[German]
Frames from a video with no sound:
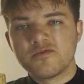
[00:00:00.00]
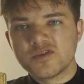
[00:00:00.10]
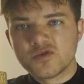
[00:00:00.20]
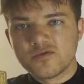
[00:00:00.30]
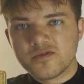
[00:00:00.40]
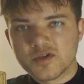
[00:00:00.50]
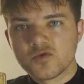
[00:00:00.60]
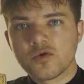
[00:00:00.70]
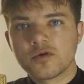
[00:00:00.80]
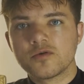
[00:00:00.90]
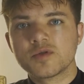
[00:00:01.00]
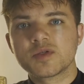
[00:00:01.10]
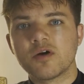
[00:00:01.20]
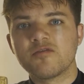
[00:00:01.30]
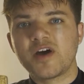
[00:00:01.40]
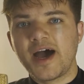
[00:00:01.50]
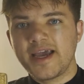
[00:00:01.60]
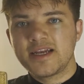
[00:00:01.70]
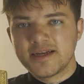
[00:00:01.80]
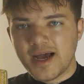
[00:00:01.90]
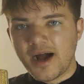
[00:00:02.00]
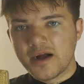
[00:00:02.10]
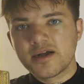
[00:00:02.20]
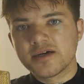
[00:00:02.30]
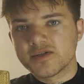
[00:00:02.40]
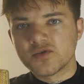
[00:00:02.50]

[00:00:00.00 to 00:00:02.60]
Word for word: Wir versuchen uns auf einen Anker zu